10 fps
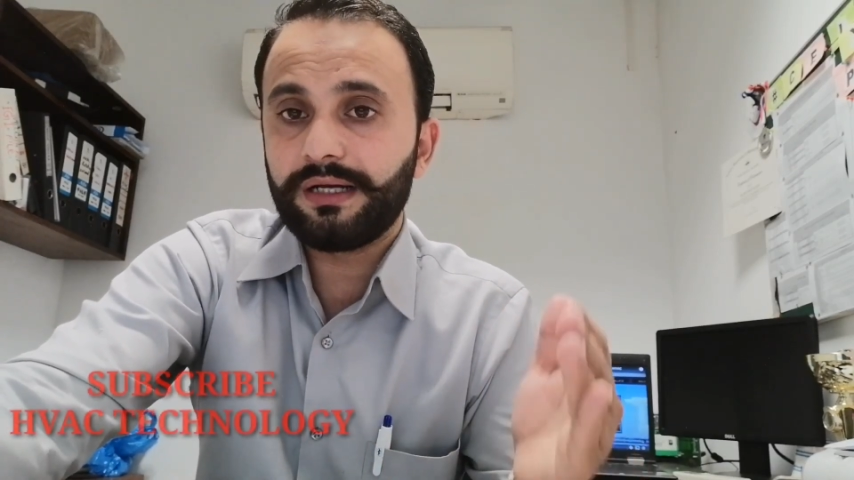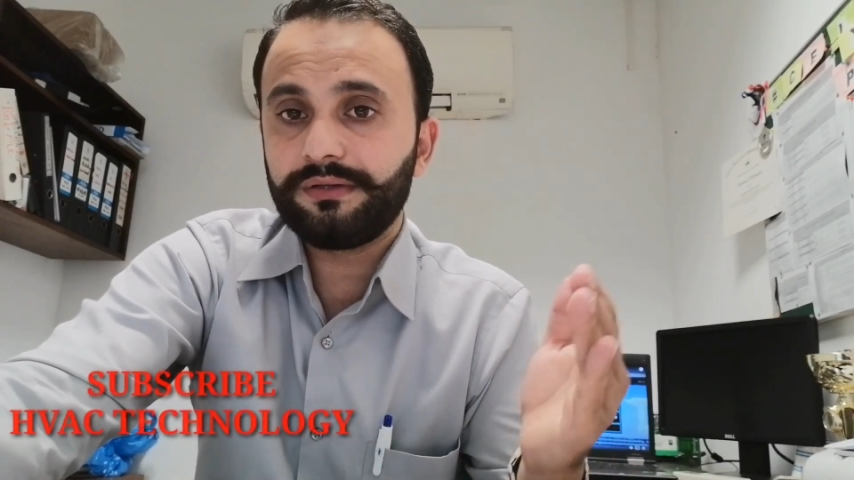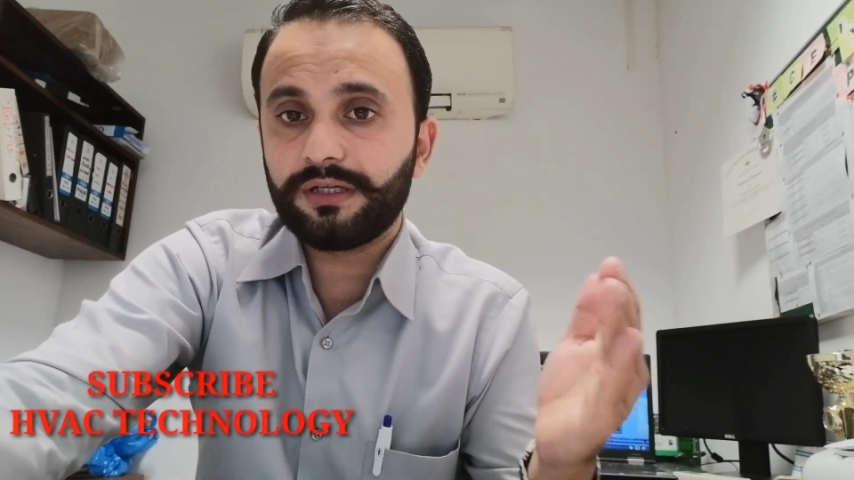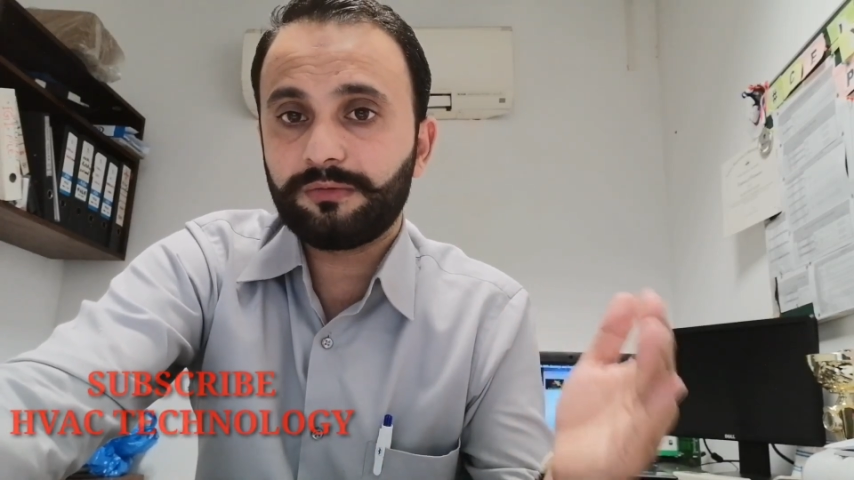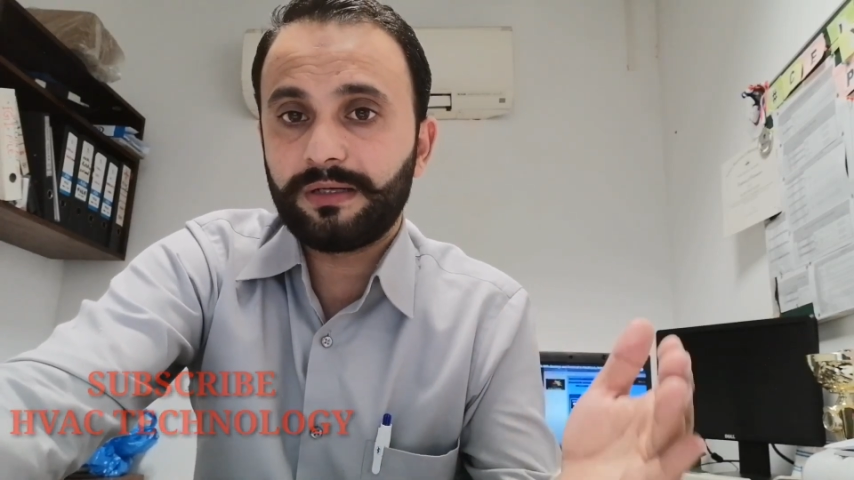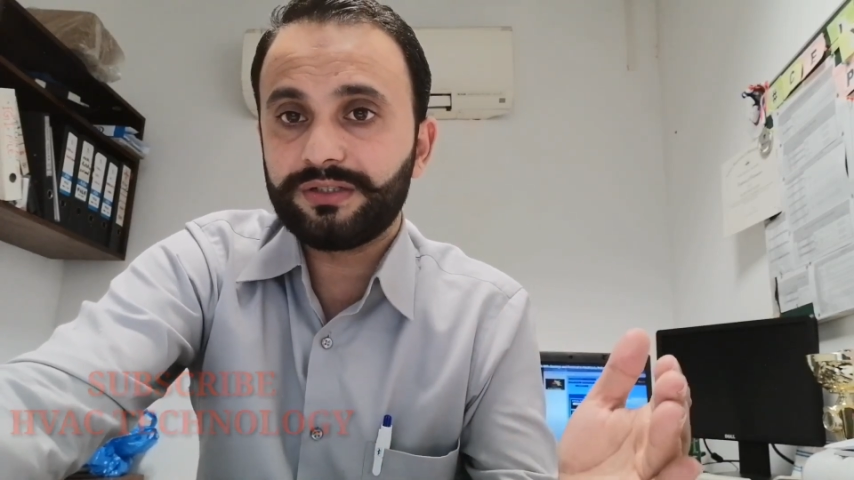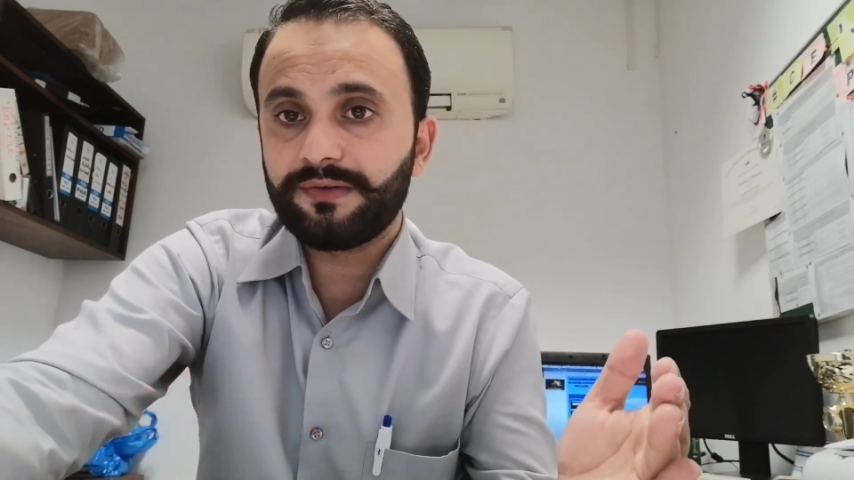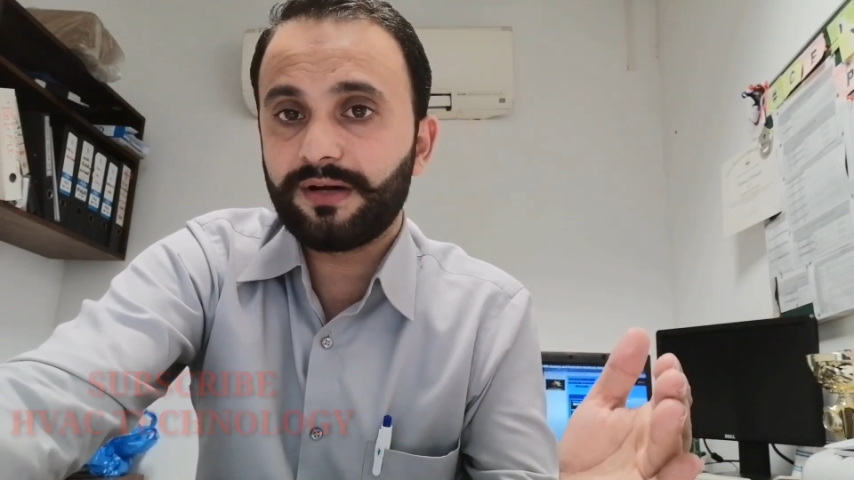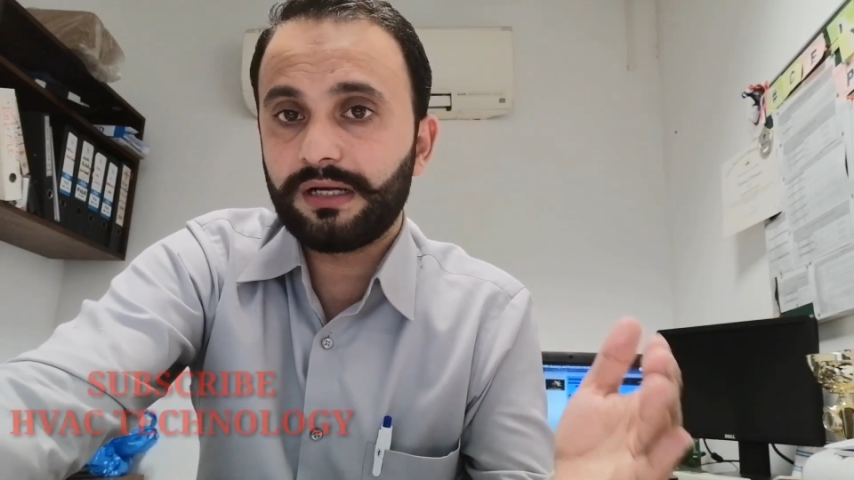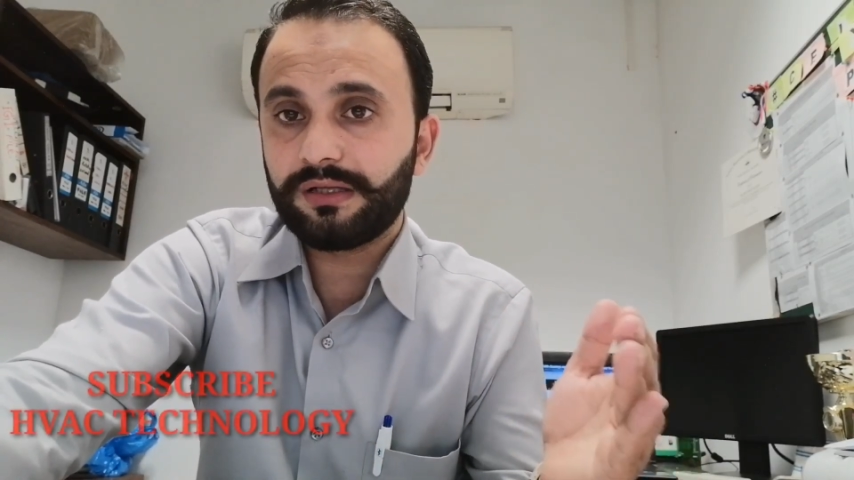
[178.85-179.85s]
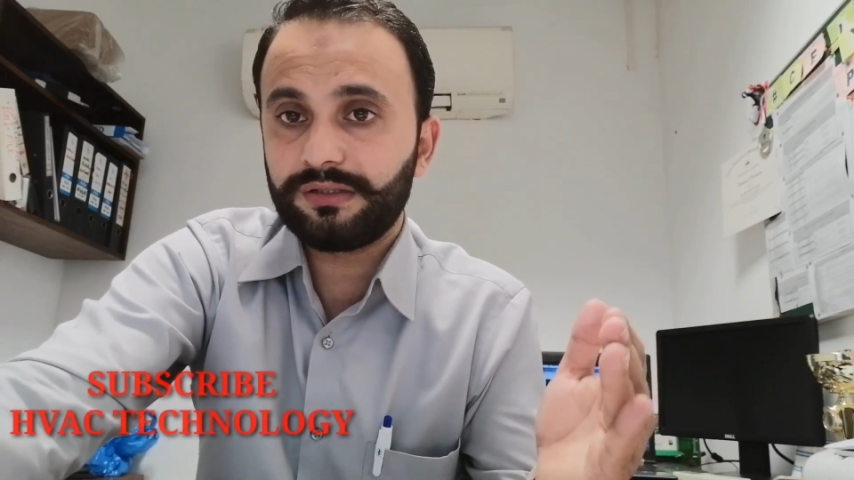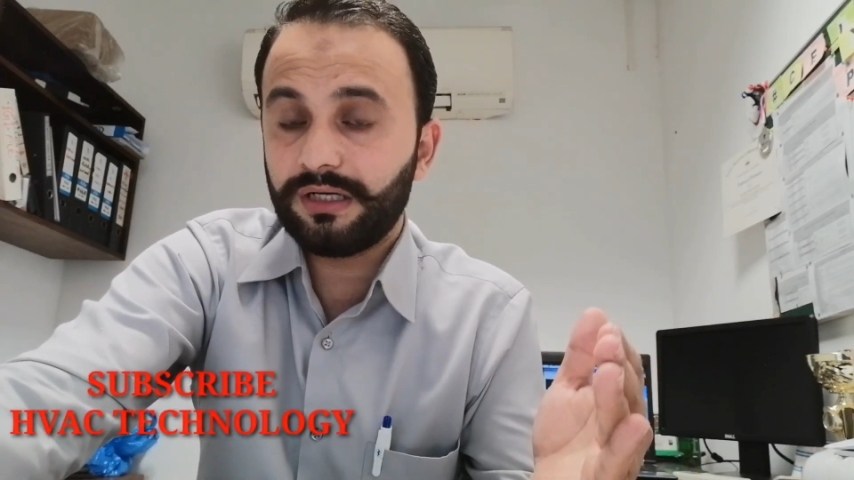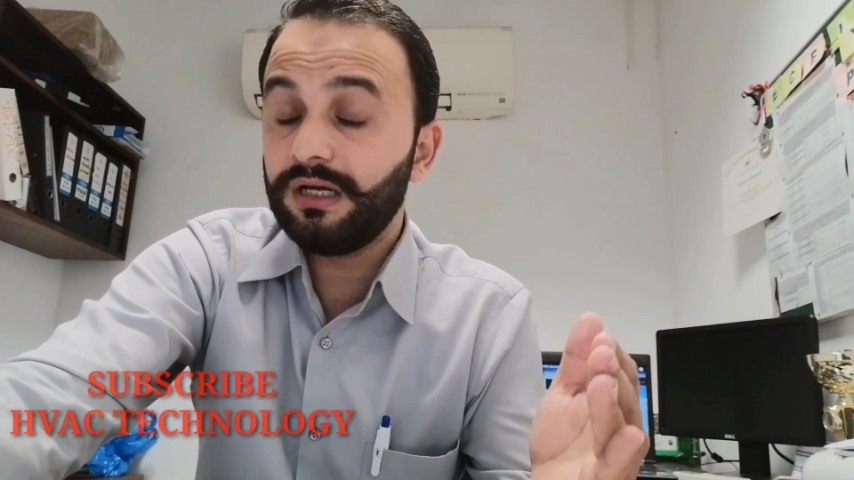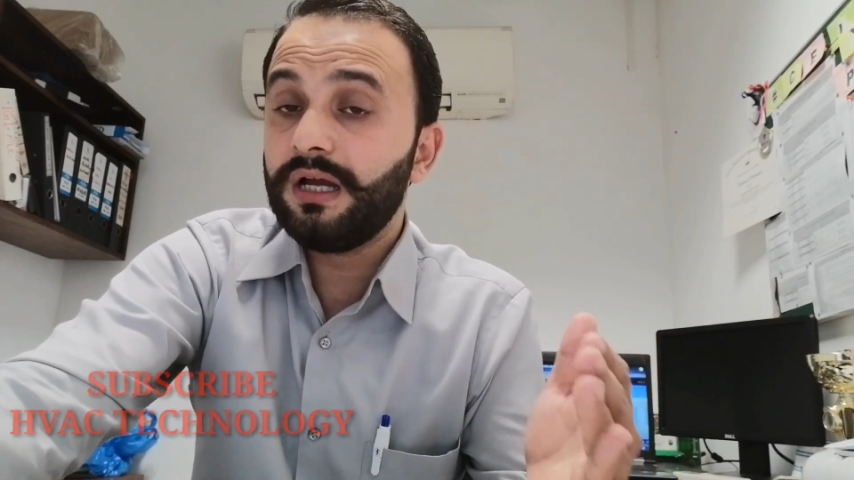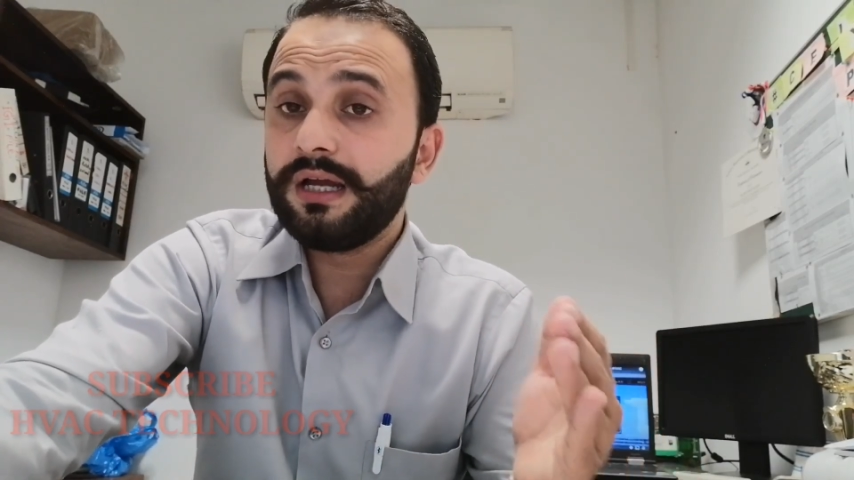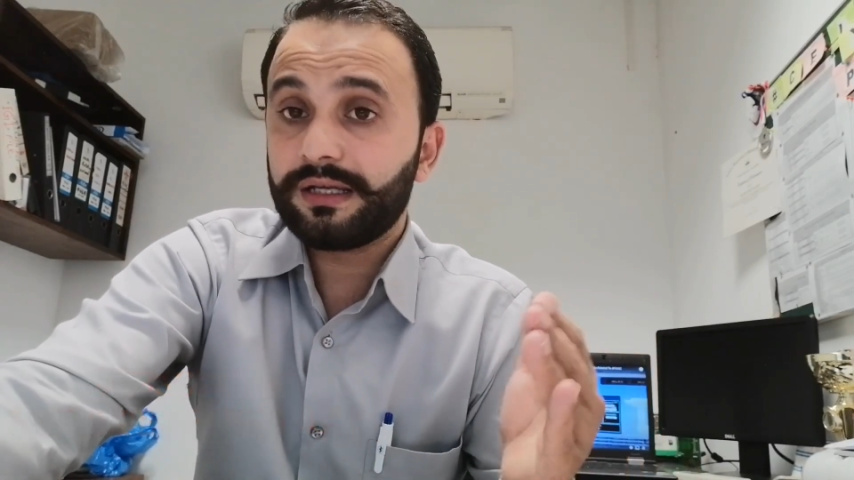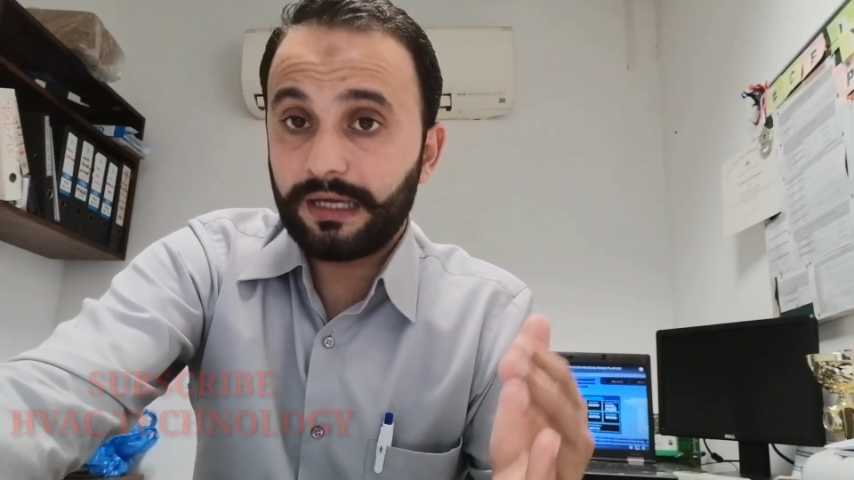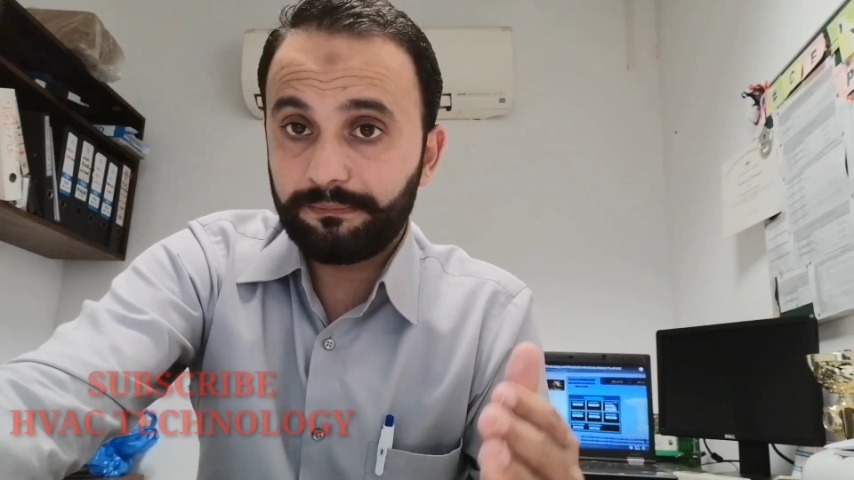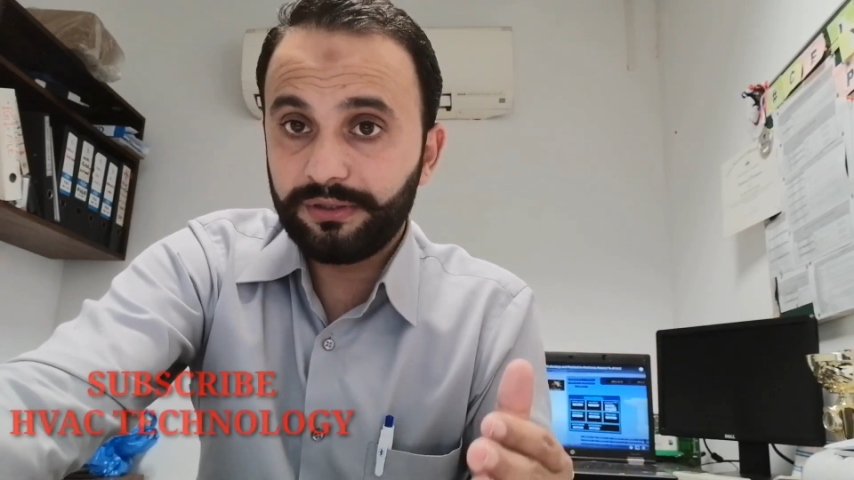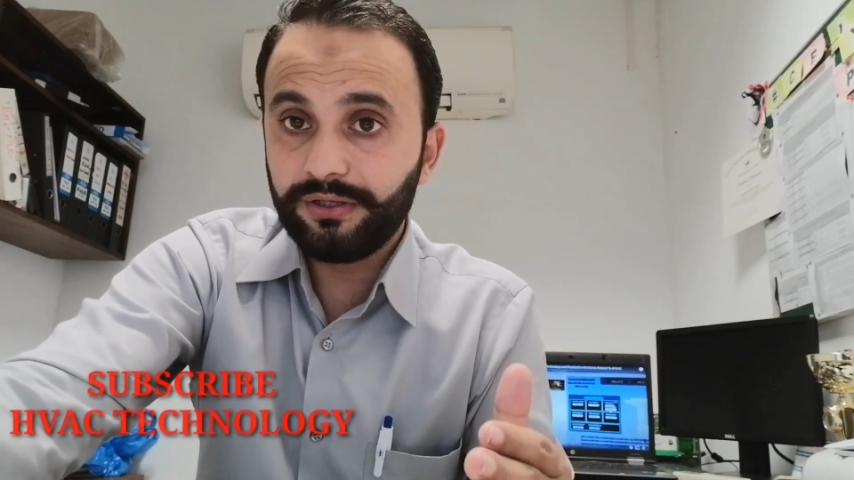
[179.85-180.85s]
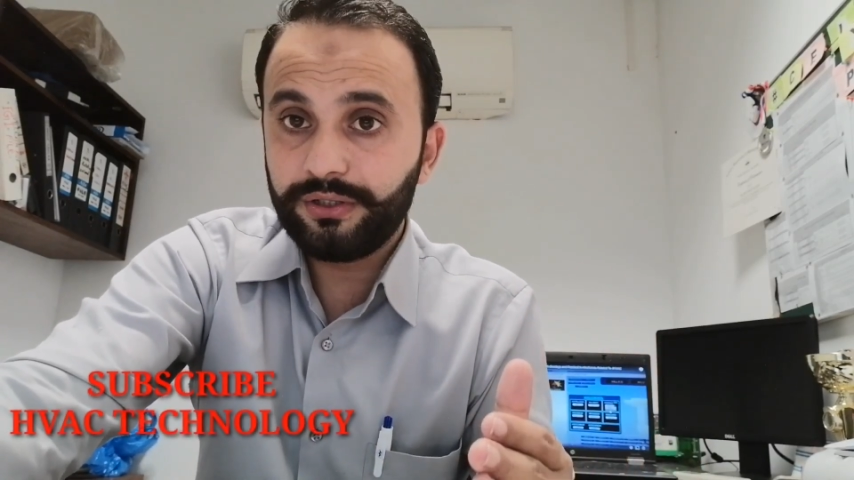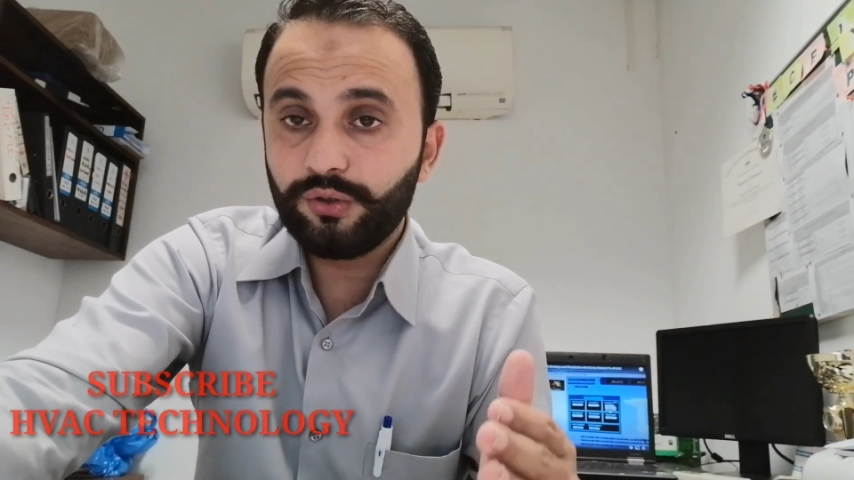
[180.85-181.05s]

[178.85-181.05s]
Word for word: लैंड से एक्सपेंशन वाल लग यहाँ कैपिलरी